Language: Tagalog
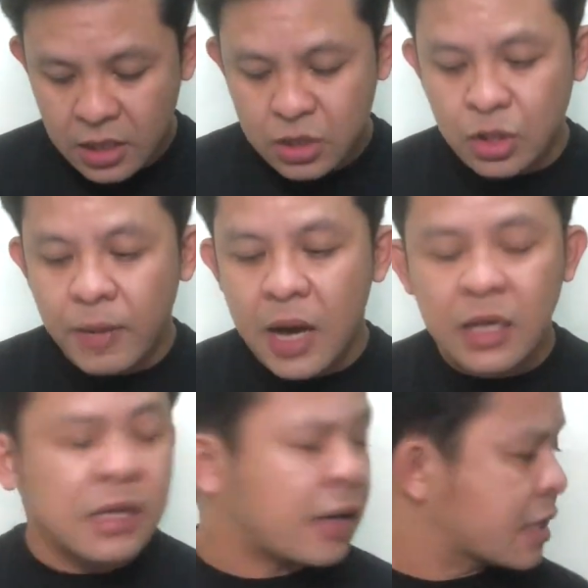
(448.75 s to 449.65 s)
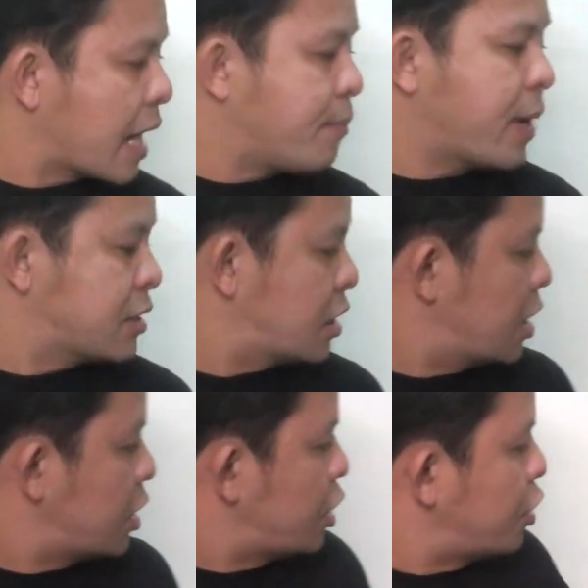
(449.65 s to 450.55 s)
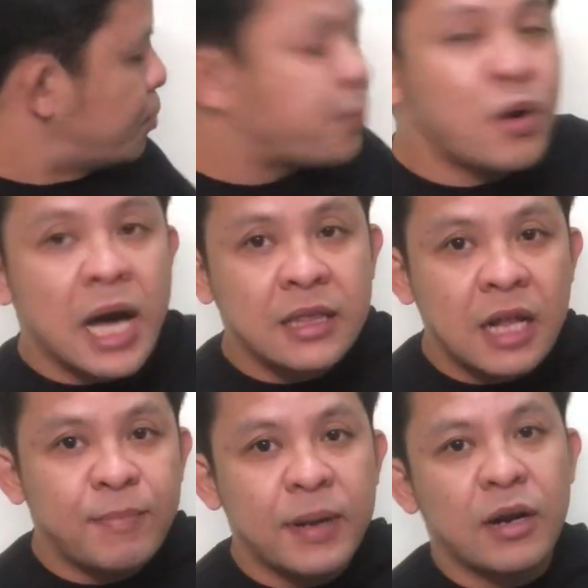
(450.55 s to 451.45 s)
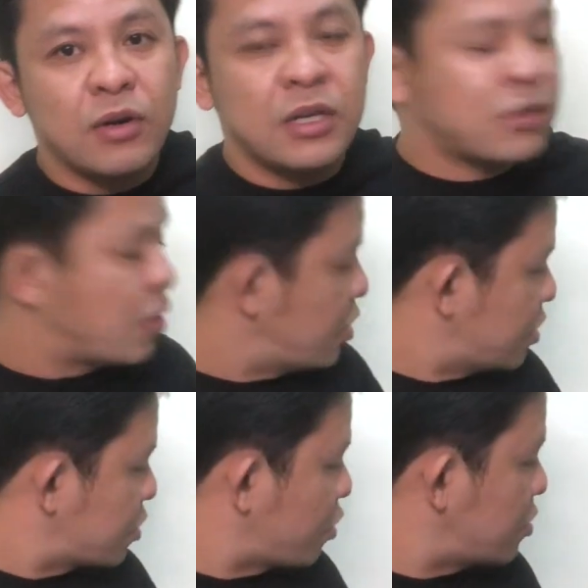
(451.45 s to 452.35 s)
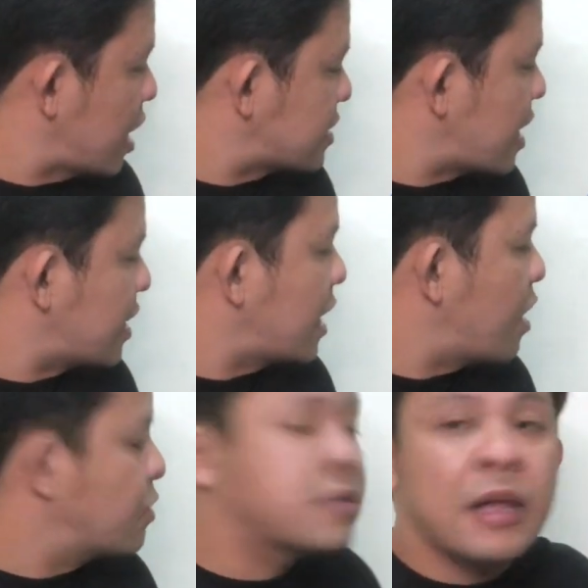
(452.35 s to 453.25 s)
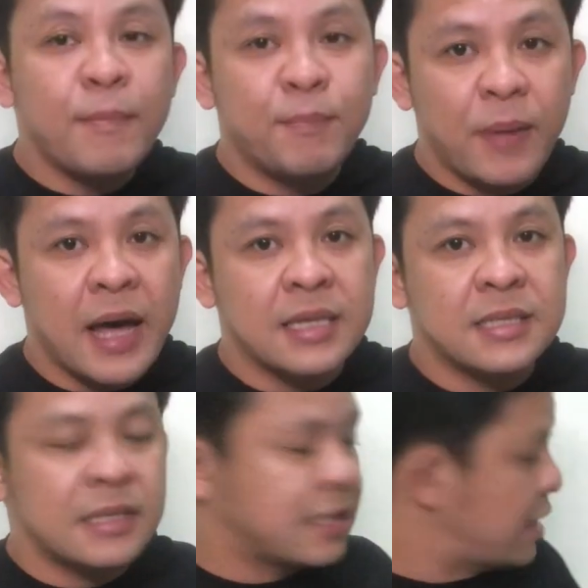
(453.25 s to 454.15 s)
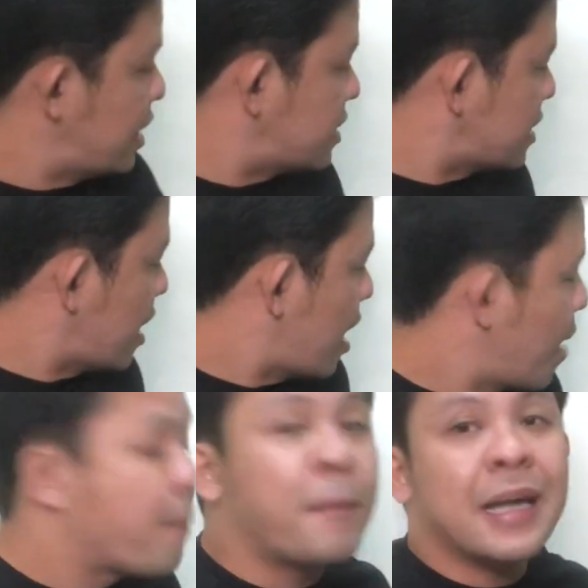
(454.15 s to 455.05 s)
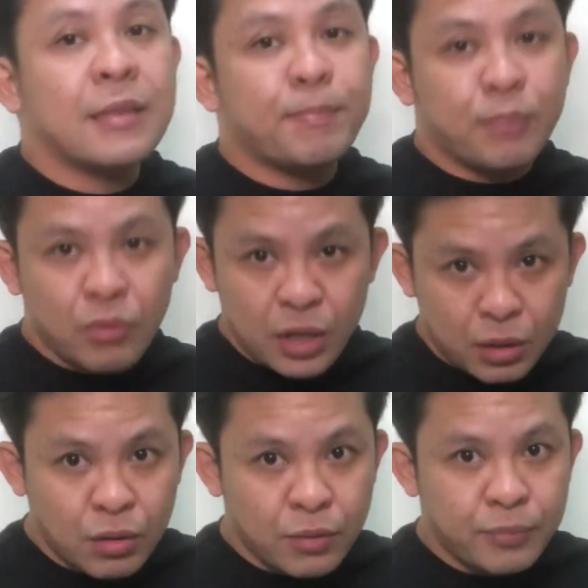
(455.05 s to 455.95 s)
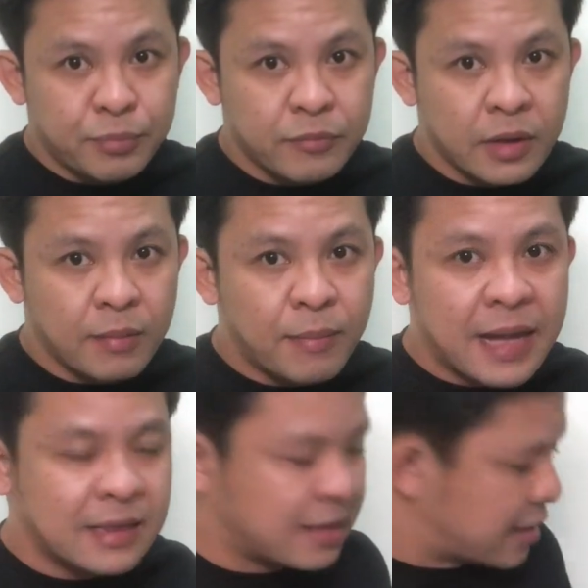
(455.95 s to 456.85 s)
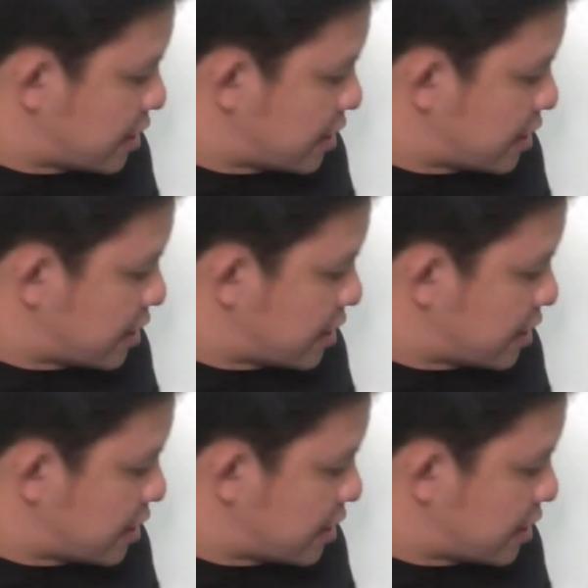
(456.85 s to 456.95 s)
So, mga katambikes, yung pong handlebar ko nito, itong nasa dahon dab plus, is matte po ito. Matte.